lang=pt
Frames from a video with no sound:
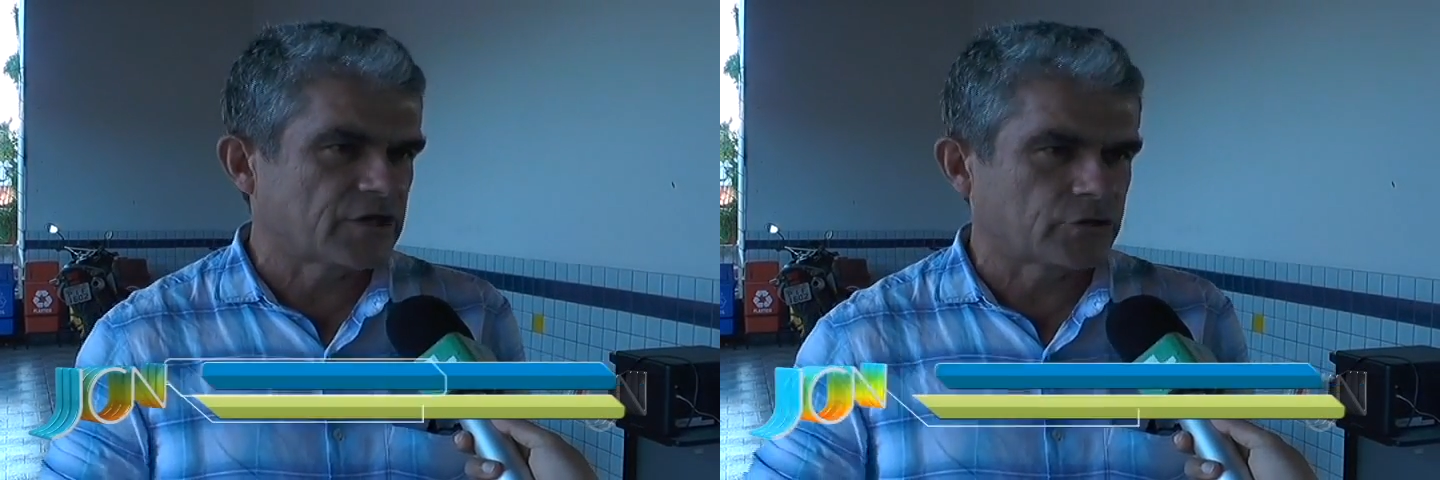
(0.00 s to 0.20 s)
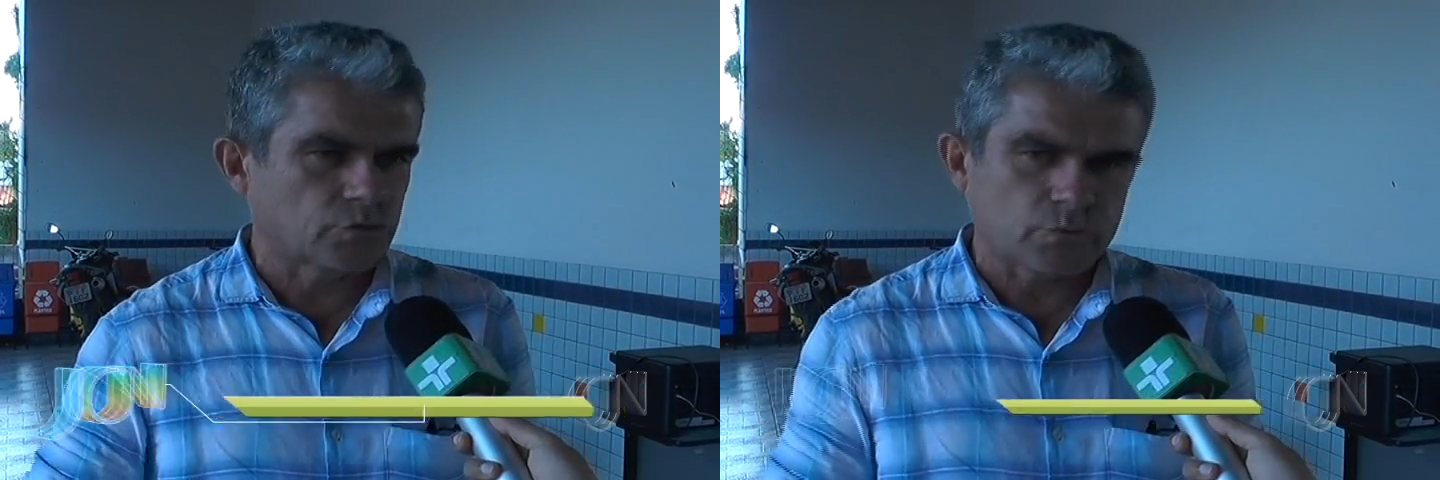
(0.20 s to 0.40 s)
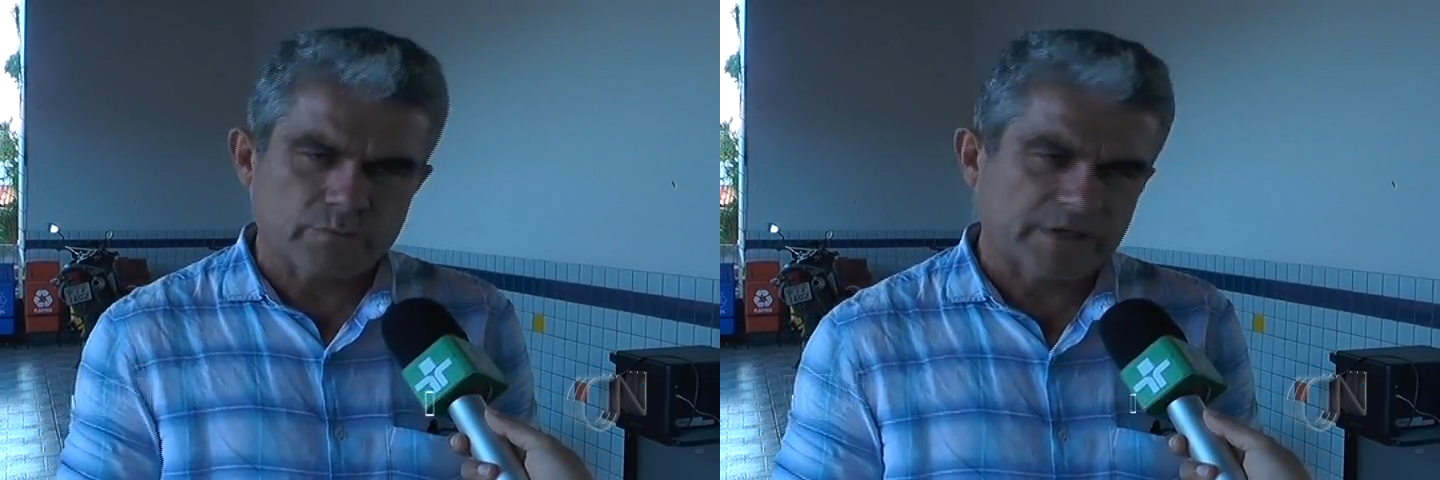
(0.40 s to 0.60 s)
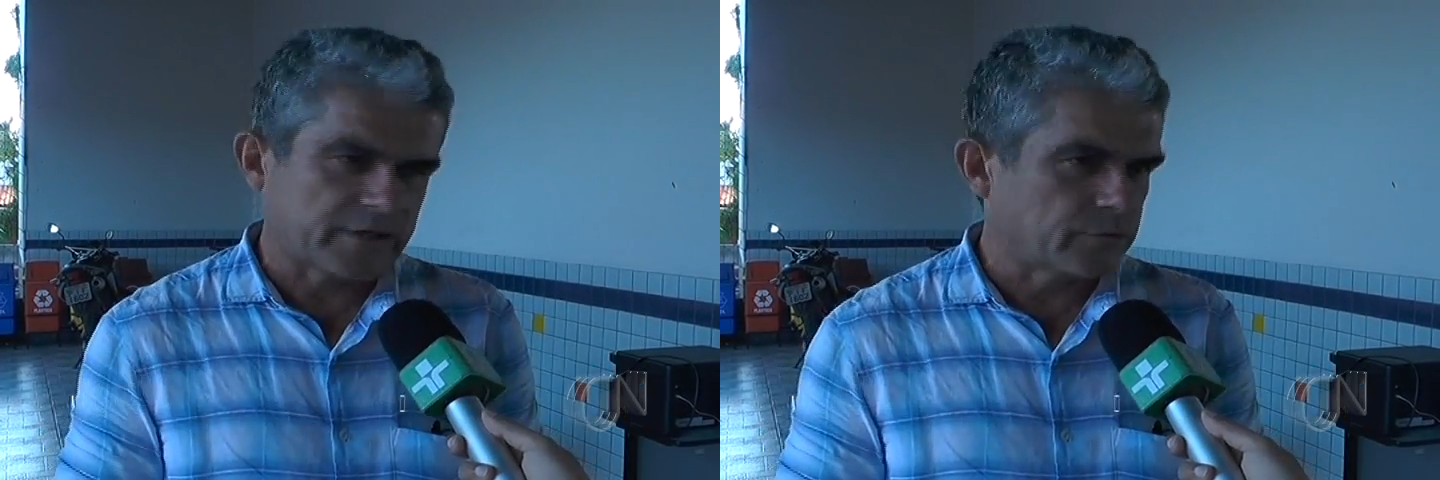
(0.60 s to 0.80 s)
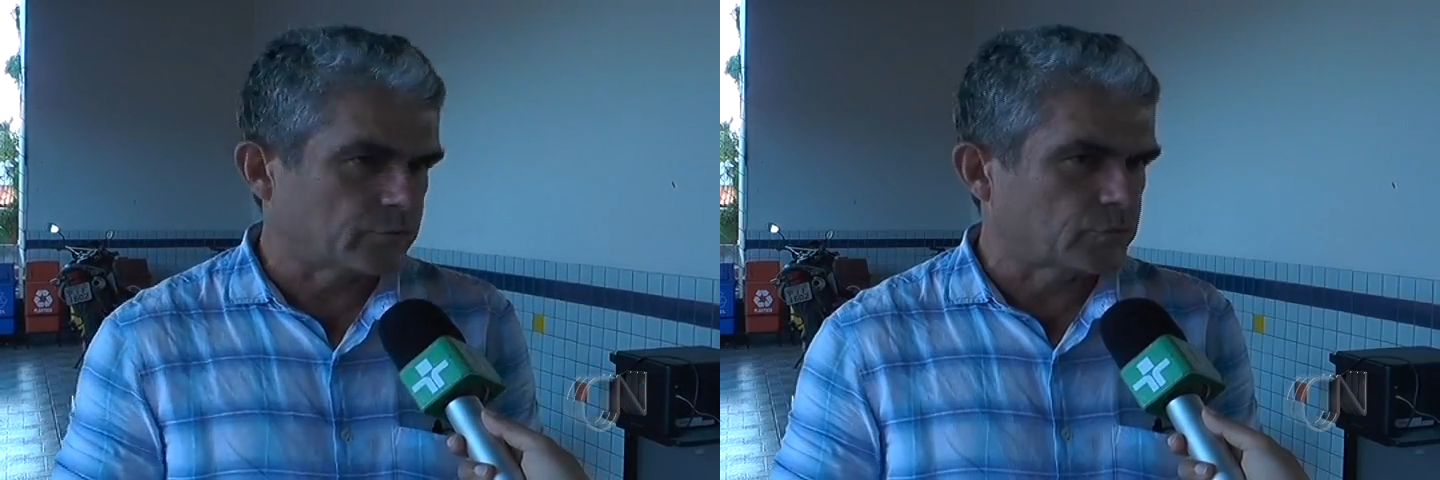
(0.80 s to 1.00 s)
que todo
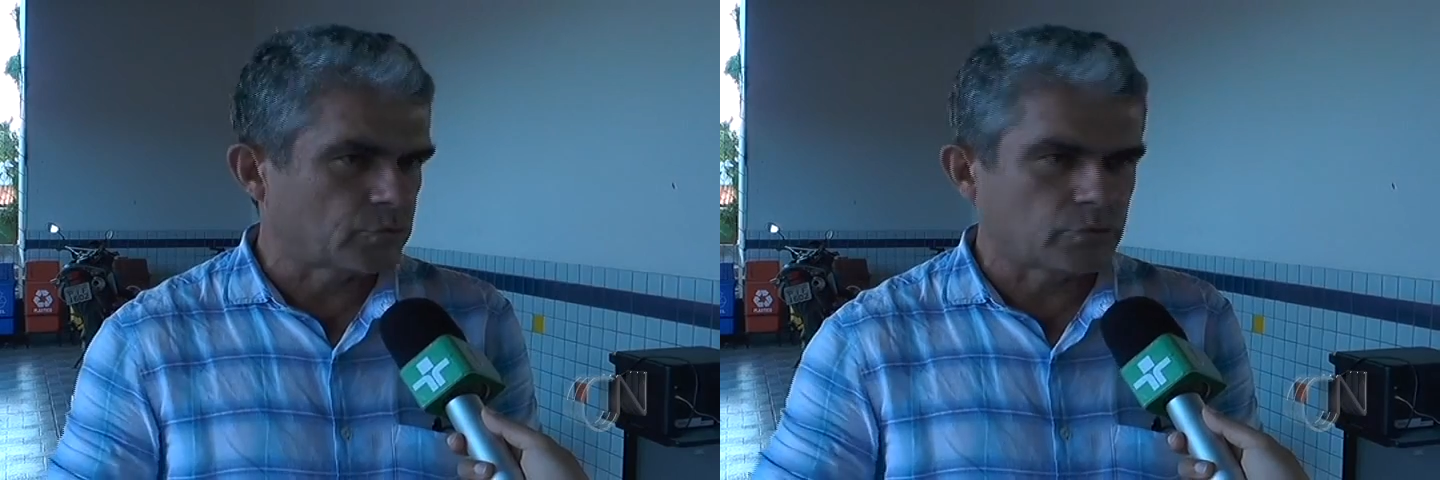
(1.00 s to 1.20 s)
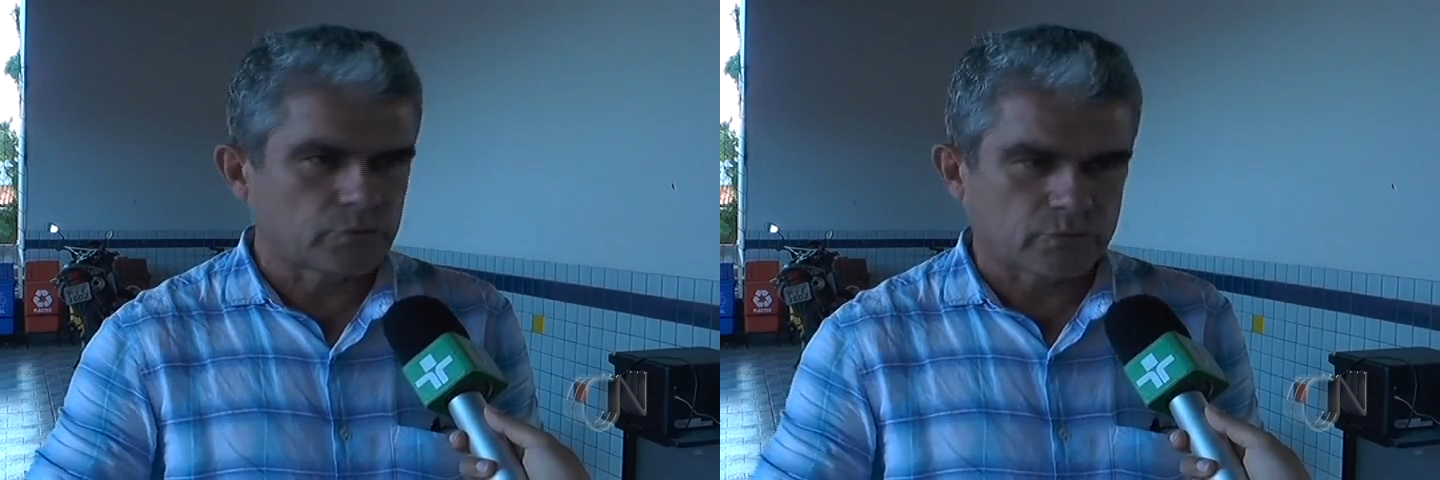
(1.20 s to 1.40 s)
agricultor,